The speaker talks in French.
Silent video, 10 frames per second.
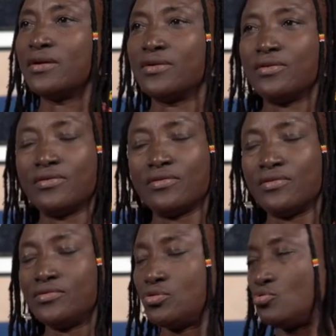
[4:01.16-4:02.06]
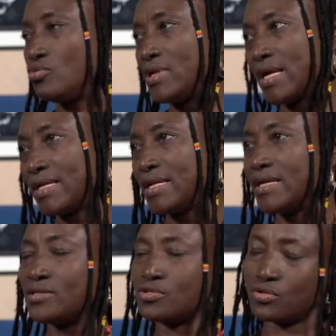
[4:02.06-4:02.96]
euh, sur toute
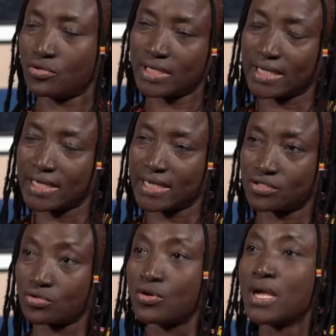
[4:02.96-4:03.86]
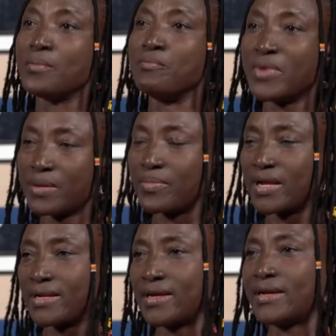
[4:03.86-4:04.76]
l'année, selon les créations, mais
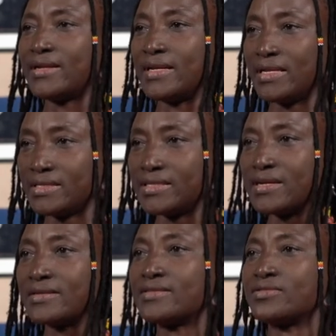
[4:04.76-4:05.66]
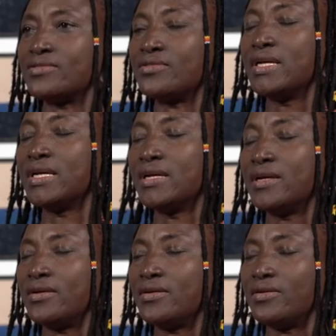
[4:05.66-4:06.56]
pendant les résidences
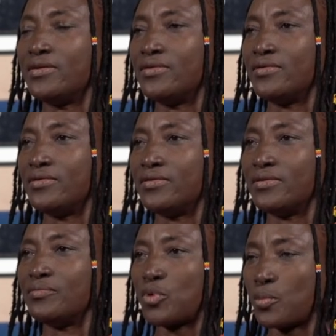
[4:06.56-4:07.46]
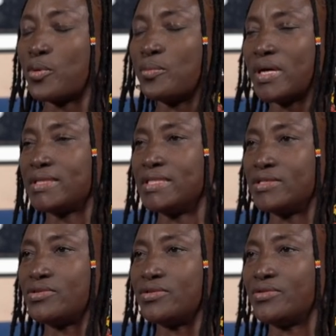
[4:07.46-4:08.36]
euh, proprement
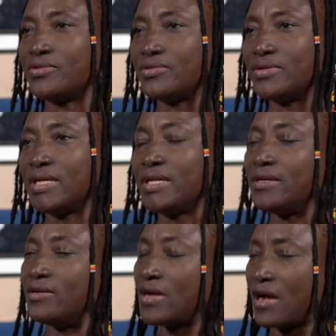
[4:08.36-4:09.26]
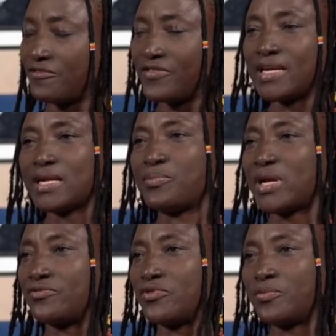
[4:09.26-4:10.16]
dites euh, avant la
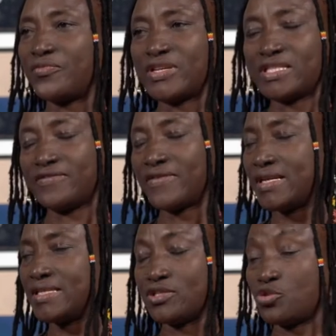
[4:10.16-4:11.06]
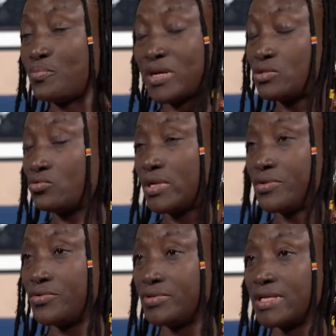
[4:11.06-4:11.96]
plateforme festival, qui se passe tous les
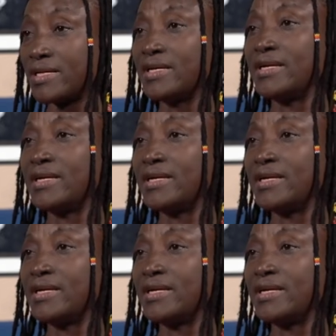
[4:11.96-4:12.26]
deux ans,